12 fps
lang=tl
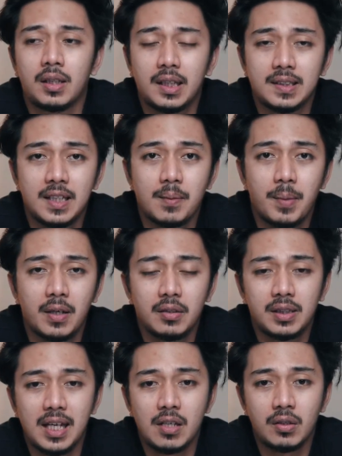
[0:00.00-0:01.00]
Kasi
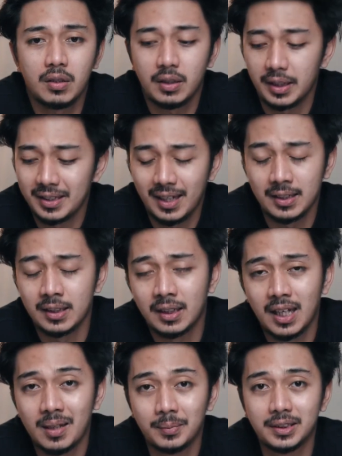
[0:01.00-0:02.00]
meron tayong
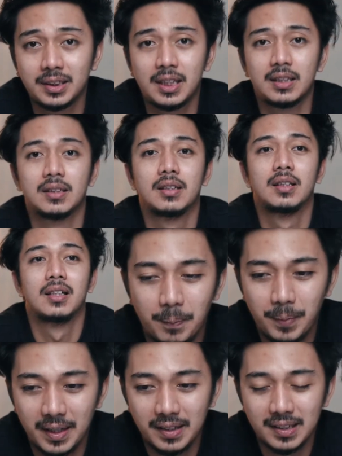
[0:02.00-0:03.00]
kanya-kanyang gamit niyan.
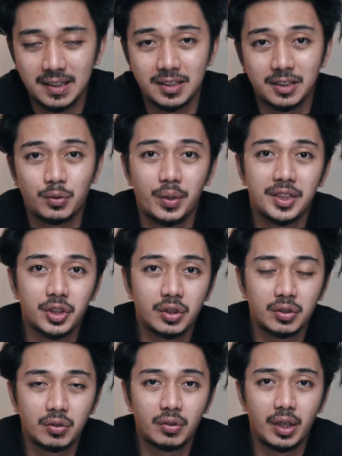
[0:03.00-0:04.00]
Depende sa
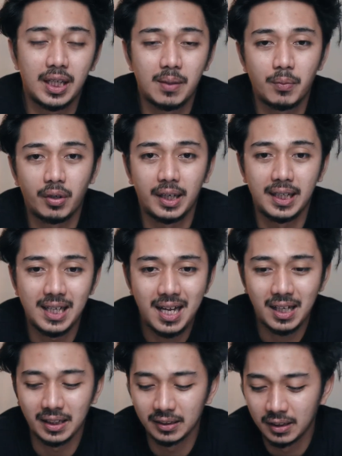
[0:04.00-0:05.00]
situation no, kung kailan mo
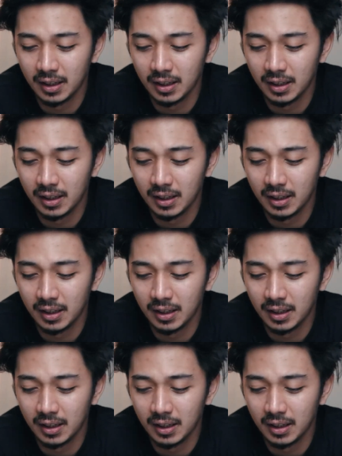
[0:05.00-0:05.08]
kailan.